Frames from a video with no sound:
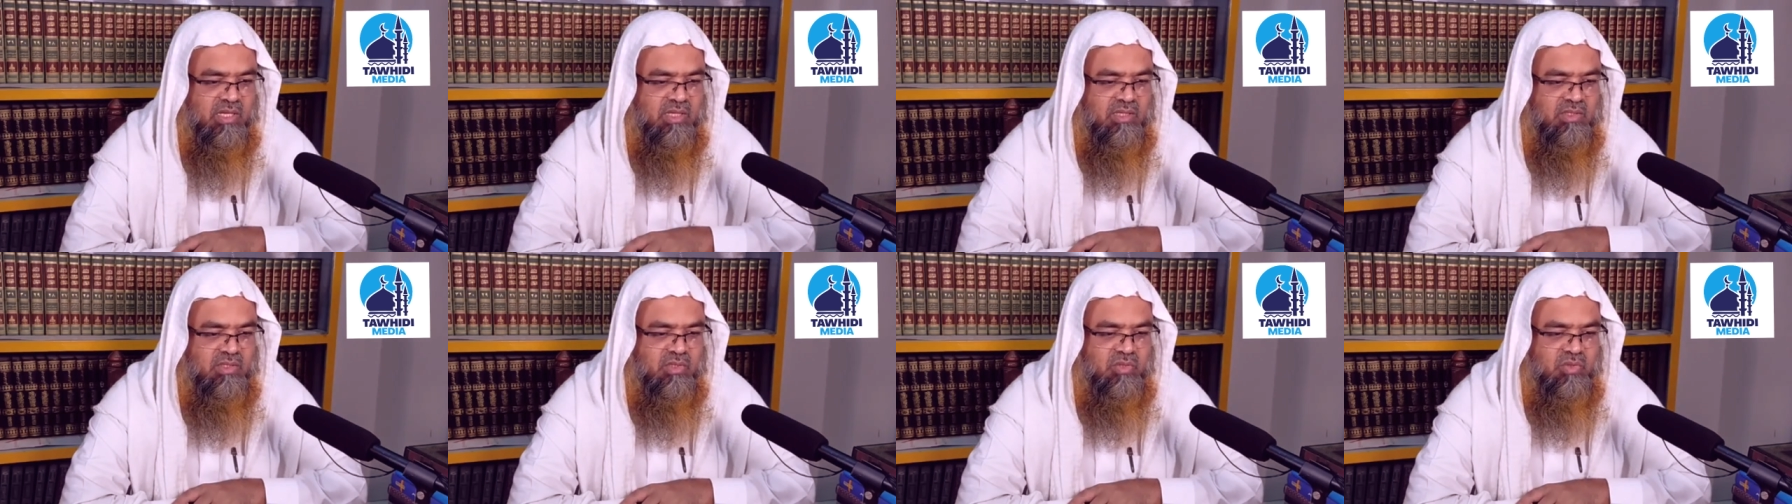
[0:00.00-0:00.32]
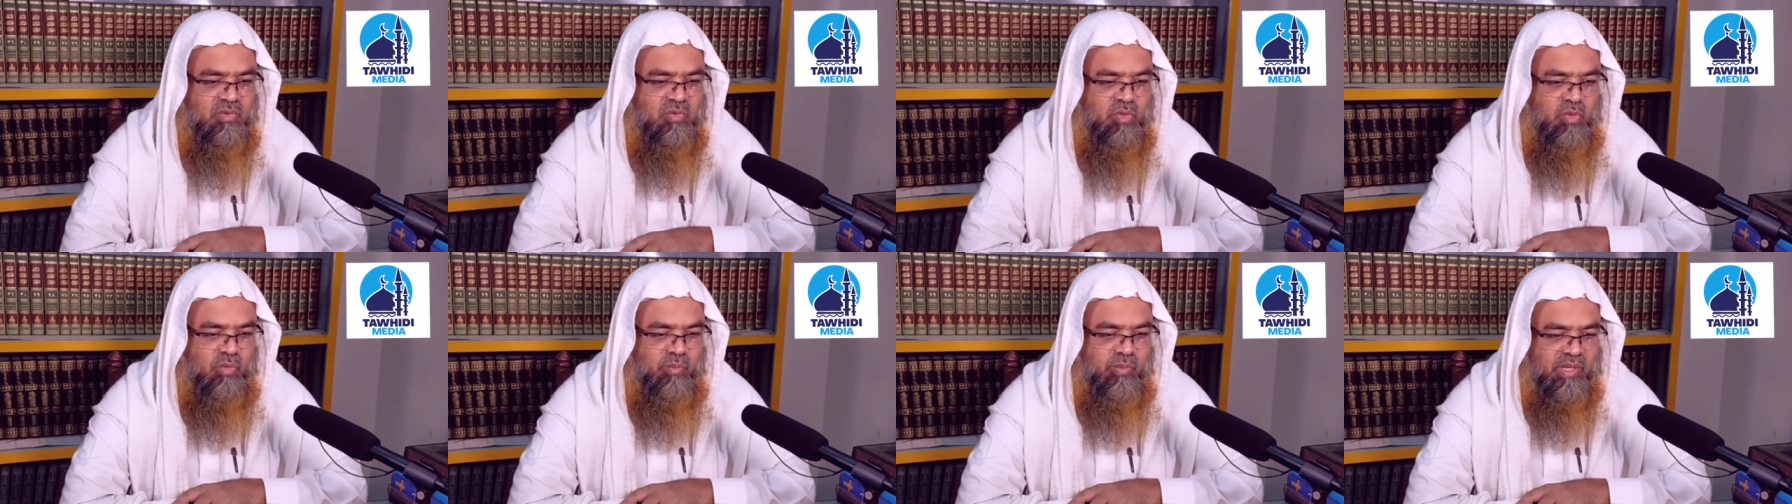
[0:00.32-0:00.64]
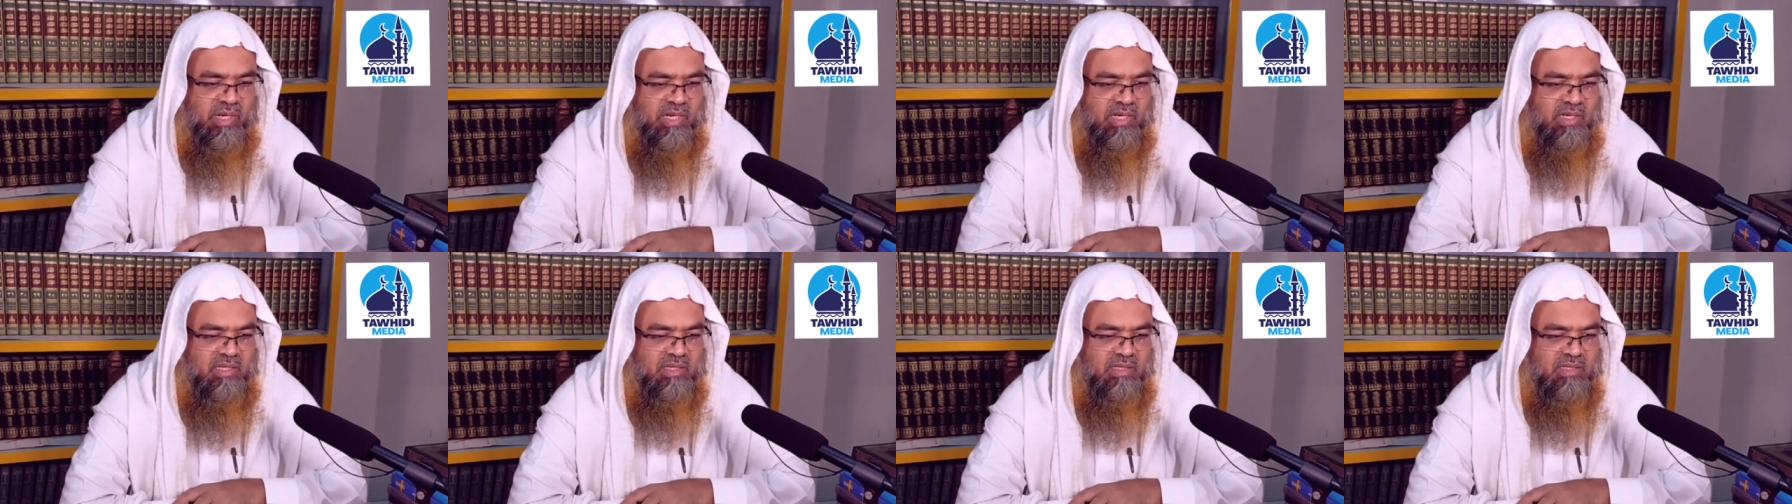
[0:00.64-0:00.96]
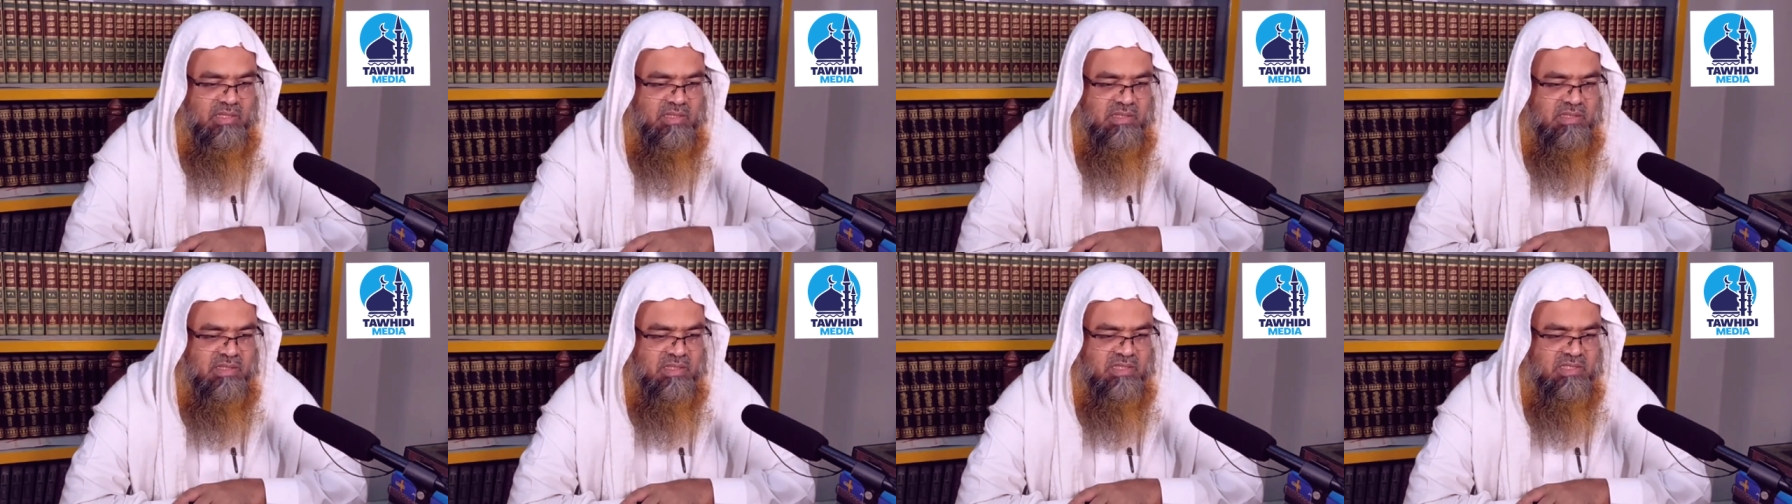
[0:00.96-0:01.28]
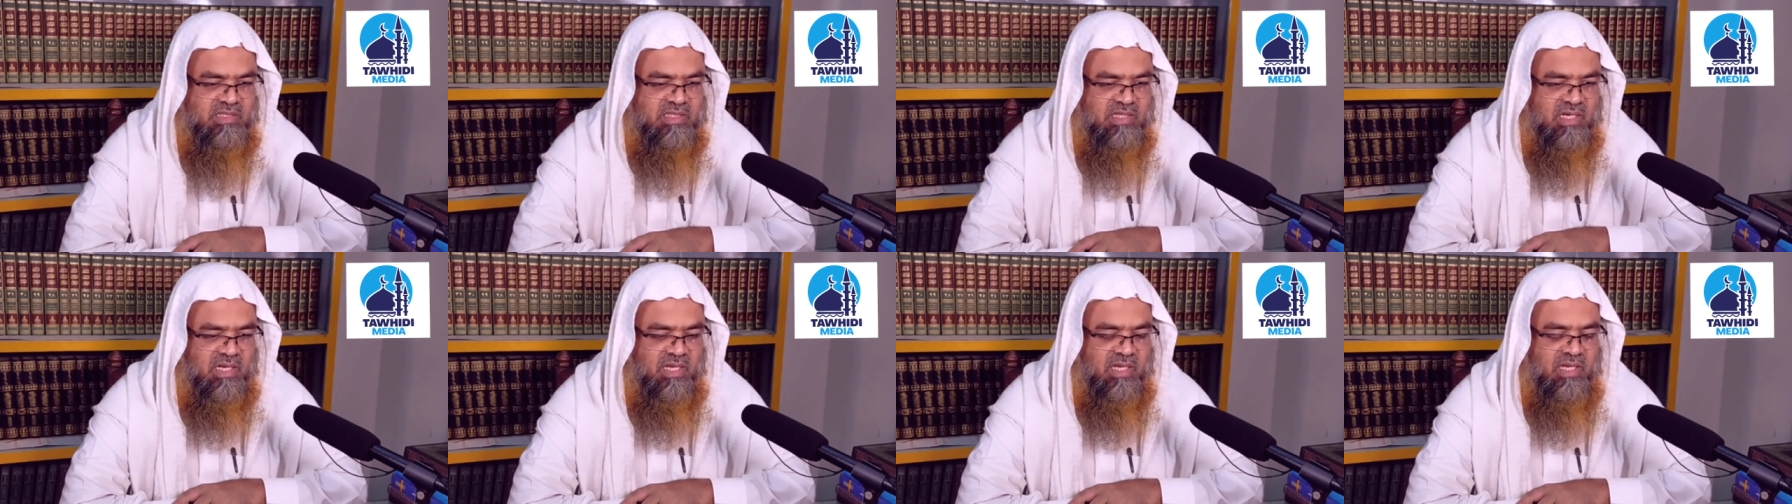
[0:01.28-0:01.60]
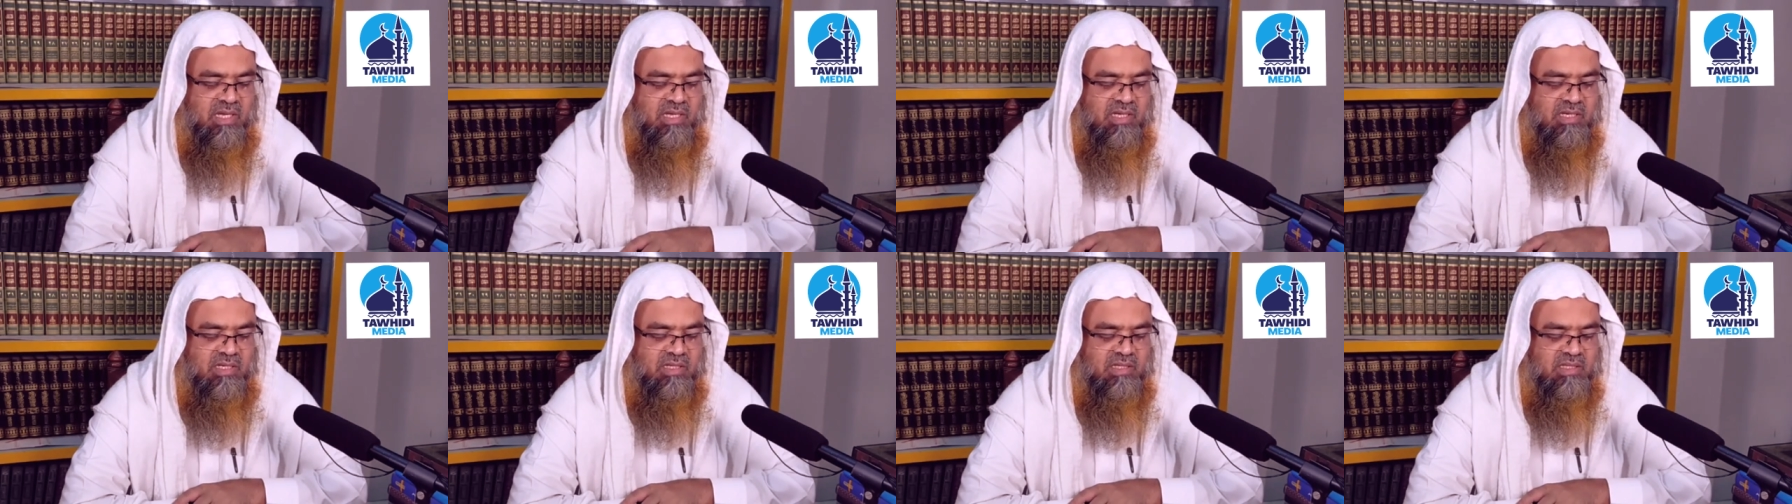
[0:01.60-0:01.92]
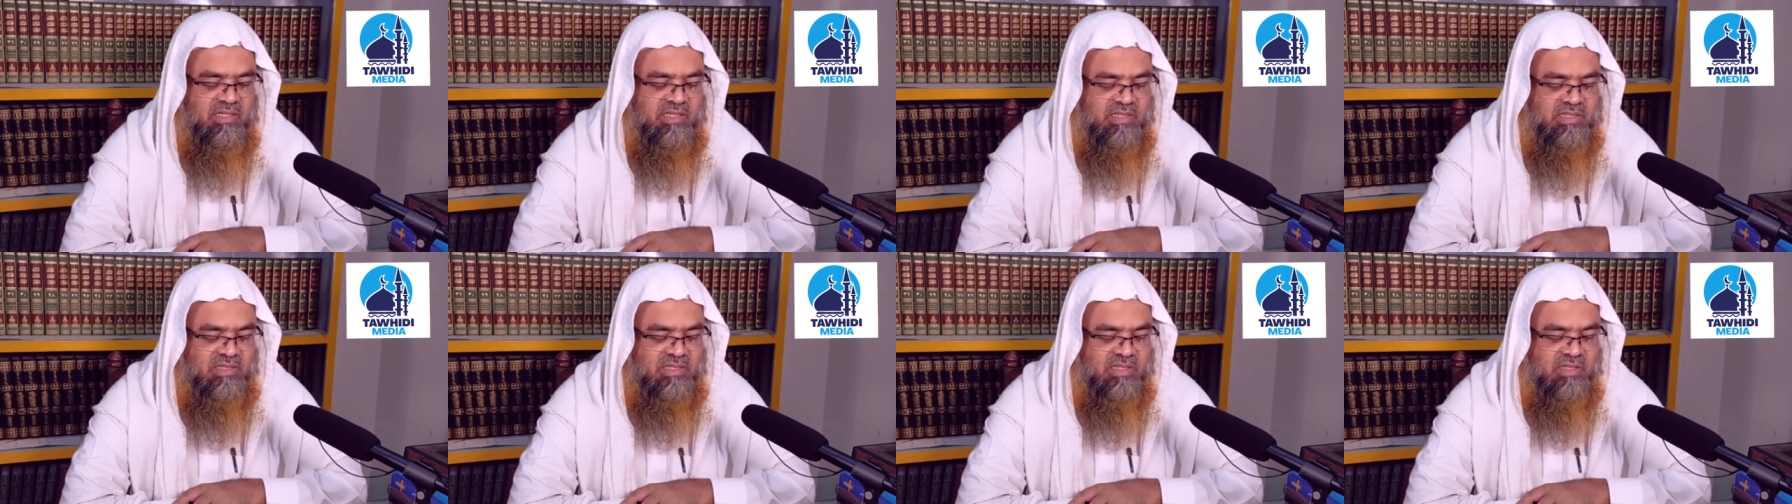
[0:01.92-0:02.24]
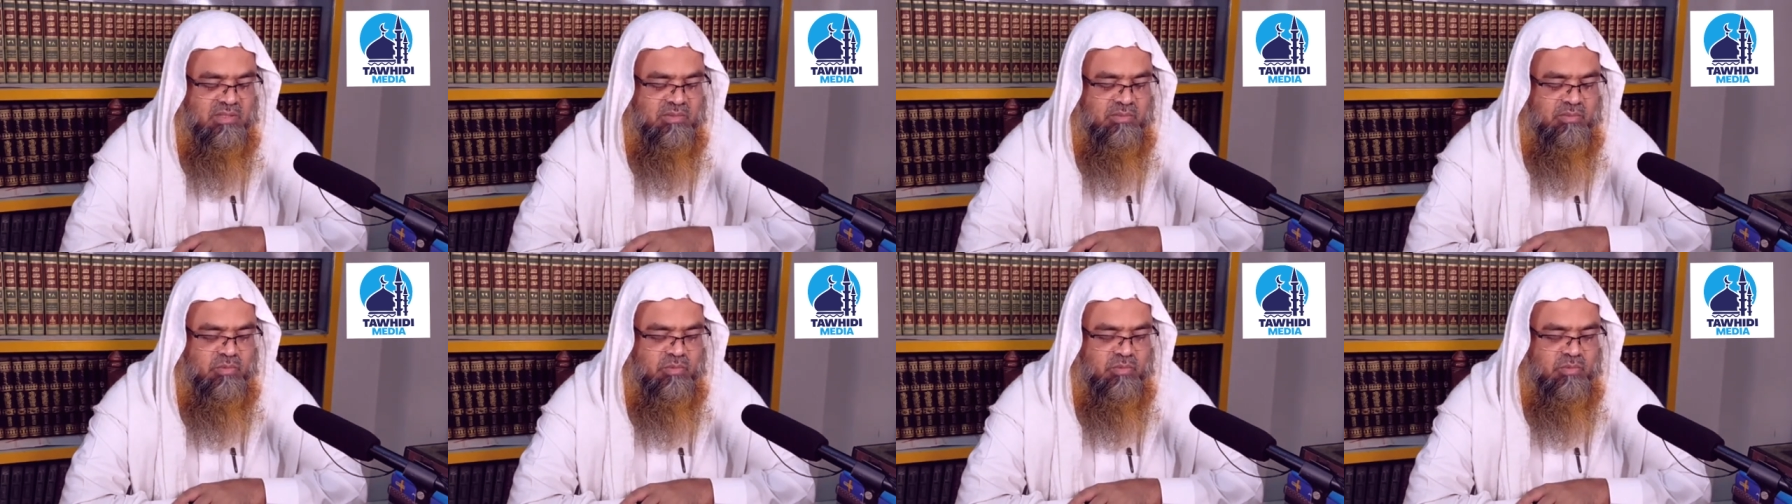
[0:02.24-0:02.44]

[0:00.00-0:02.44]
যতটুকু পারেন নিজেরা নিজে